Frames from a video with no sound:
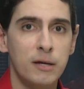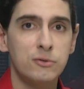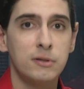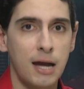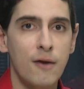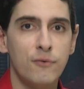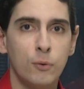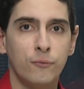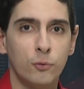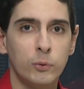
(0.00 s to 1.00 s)
mas o
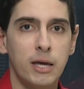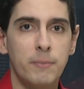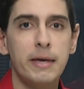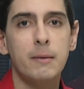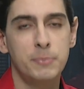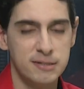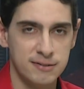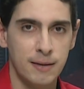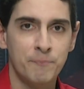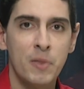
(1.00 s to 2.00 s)
tráfego flui em meia
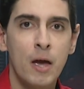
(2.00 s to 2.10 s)
pista.